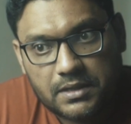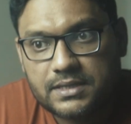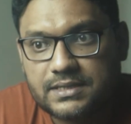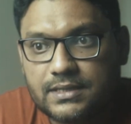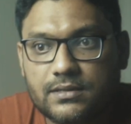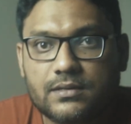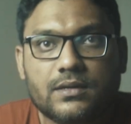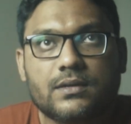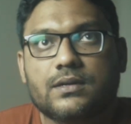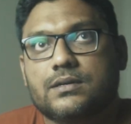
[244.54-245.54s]
या किसी
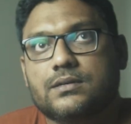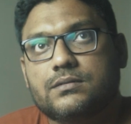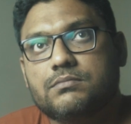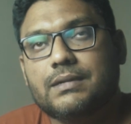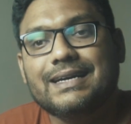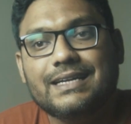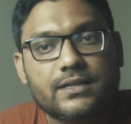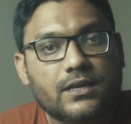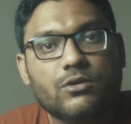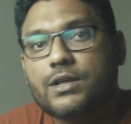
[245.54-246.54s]

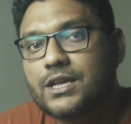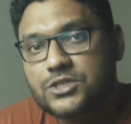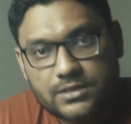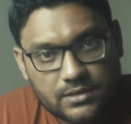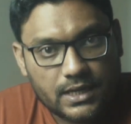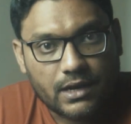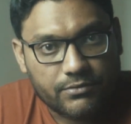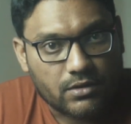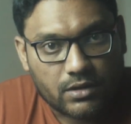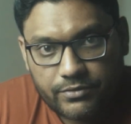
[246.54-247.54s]
इंटीरियर लोकेशन की आप
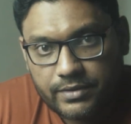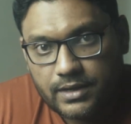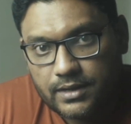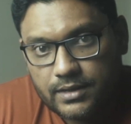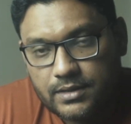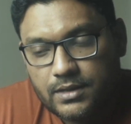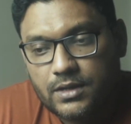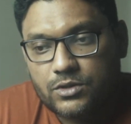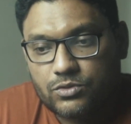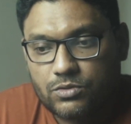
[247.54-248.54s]
फोटोग्राफी कर रहे हैं
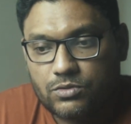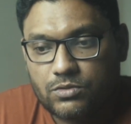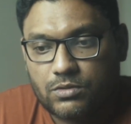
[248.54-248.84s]
तो